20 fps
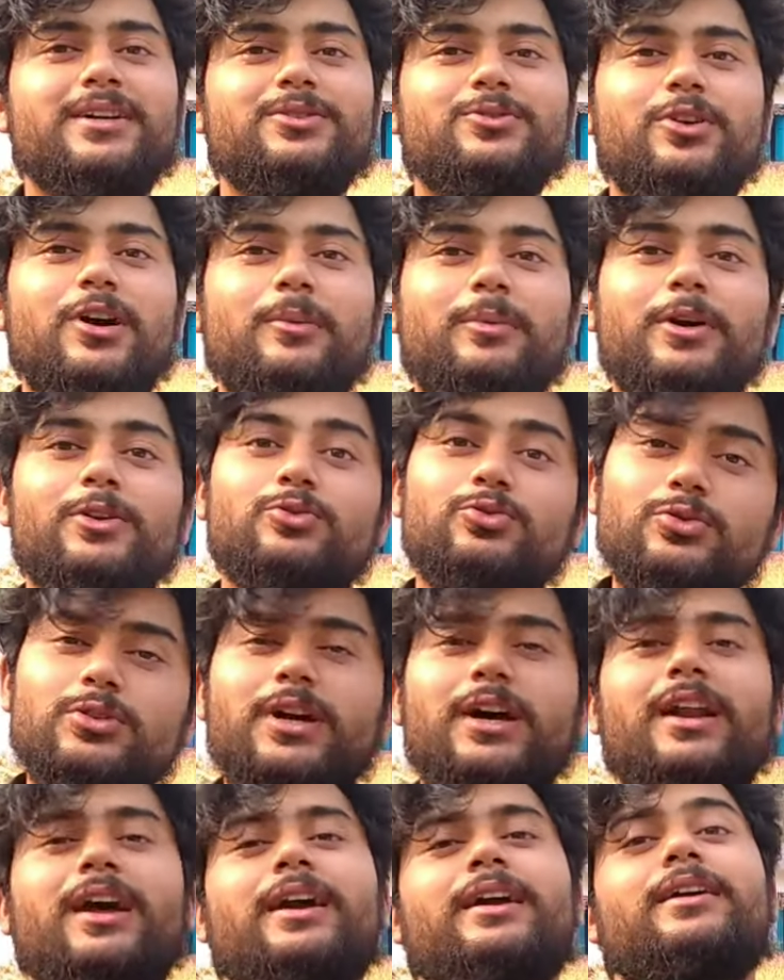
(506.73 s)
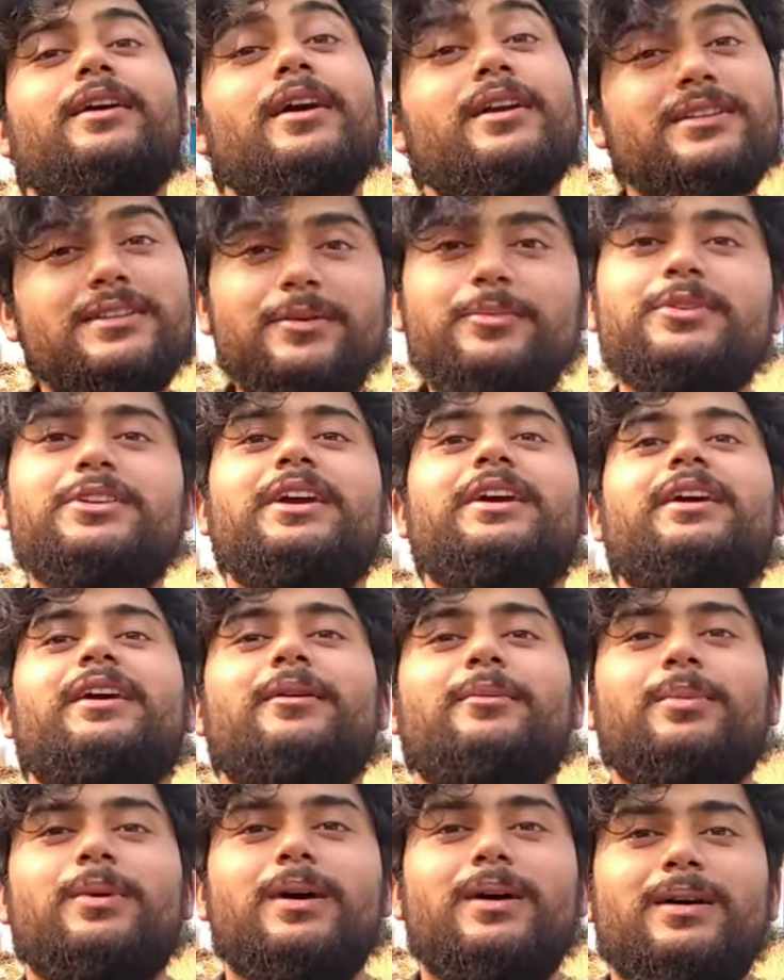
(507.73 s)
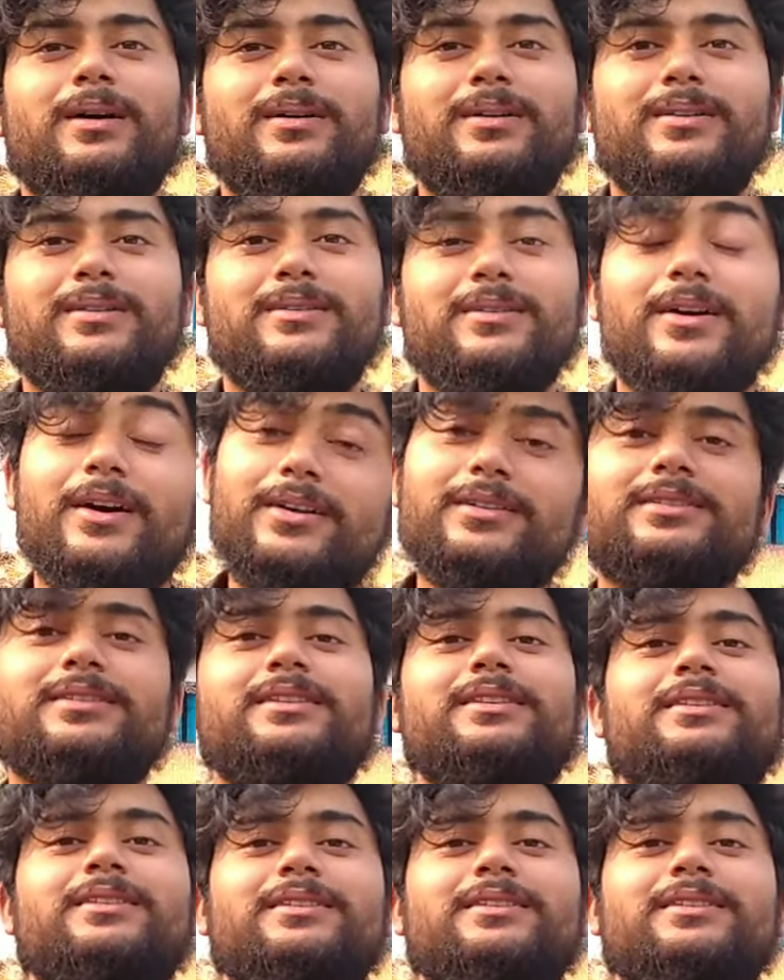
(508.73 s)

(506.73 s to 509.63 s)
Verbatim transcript: तो आपका दूध घर घर से बिकेगा अच्छा घर से